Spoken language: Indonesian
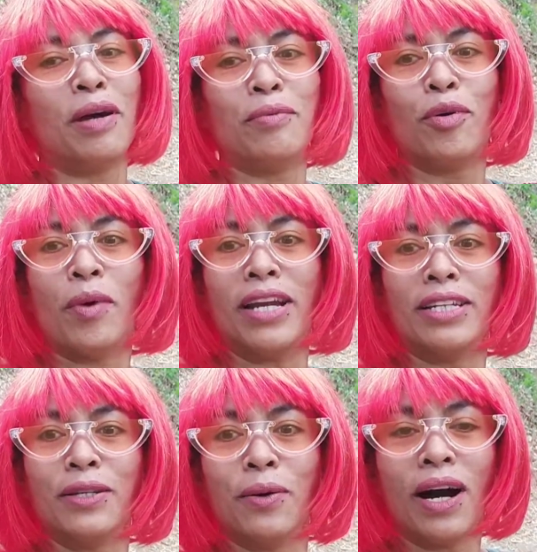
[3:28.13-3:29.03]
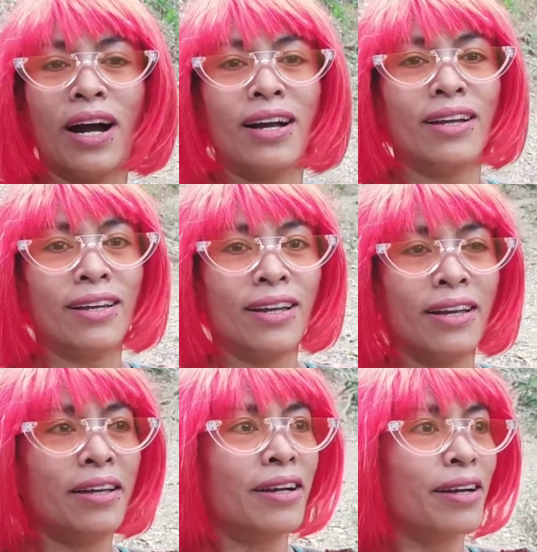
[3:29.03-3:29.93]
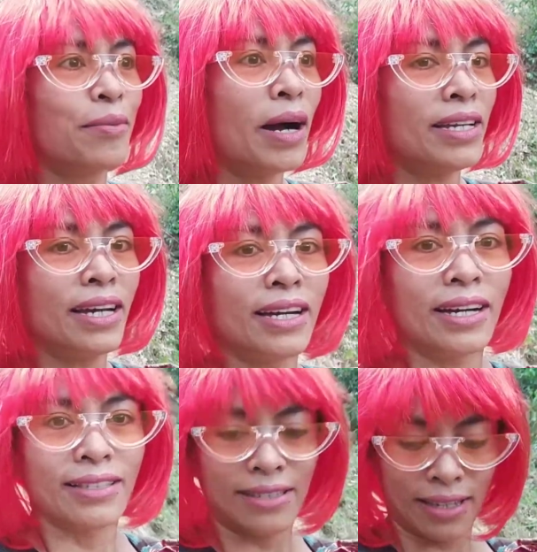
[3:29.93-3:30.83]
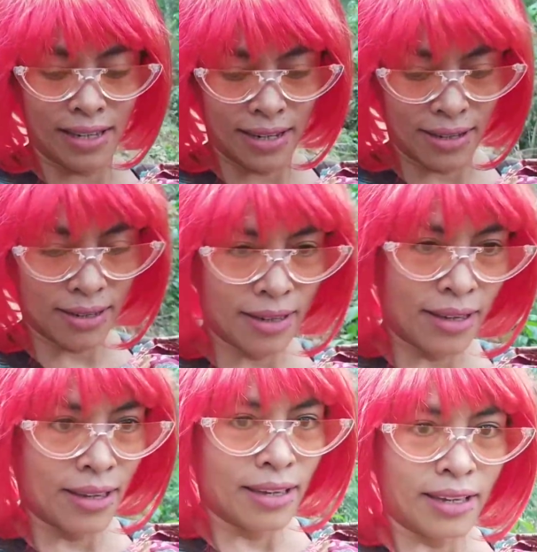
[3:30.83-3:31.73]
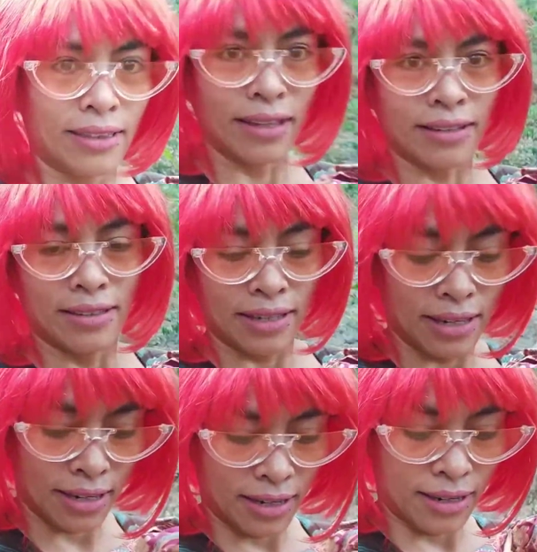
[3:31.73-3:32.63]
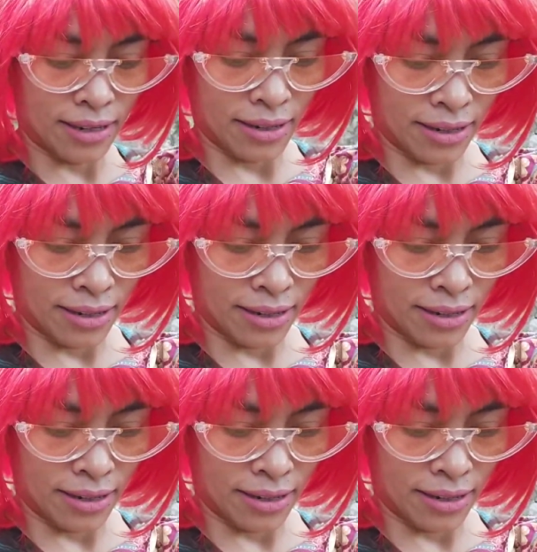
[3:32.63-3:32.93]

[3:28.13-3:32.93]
cuman mau mandi doang kebayang gak sih kita kesini